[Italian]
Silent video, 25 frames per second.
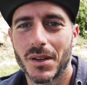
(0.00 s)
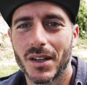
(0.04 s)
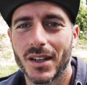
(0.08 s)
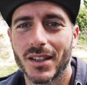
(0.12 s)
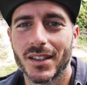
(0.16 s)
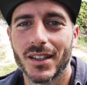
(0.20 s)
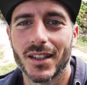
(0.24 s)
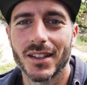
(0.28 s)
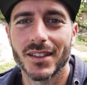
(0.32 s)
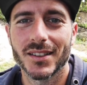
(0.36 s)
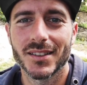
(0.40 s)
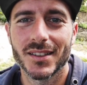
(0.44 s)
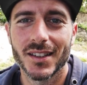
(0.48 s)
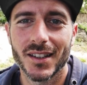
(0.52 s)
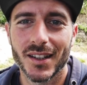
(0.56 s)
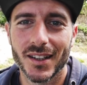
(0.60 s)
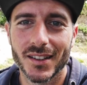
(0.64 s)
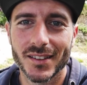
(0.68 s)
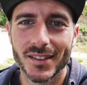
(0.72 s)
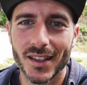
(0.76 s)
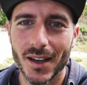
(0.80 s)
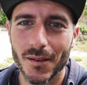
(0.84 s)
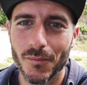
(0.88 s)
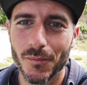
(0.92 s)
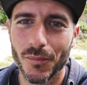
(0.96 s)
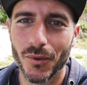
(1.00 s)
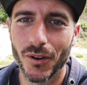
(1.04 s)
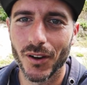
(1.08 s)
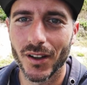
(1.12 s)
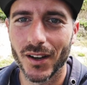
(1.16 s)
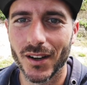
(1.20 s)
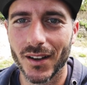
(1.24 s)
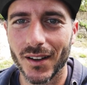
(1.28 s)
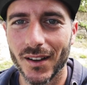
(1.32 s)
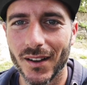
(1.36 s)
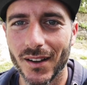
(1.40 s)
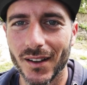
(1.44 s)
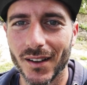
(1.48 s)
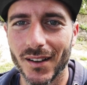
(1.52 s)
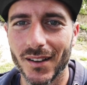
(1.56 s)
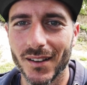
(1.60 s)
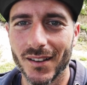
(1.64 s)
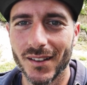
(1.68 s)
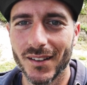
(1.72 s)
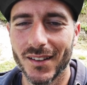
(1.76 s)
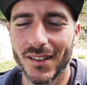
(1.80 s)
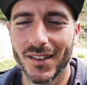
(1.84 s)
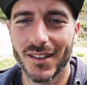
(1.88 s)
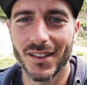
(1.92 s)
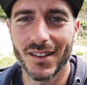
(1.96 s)
perché ieri sera il tempo
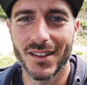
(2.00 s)
era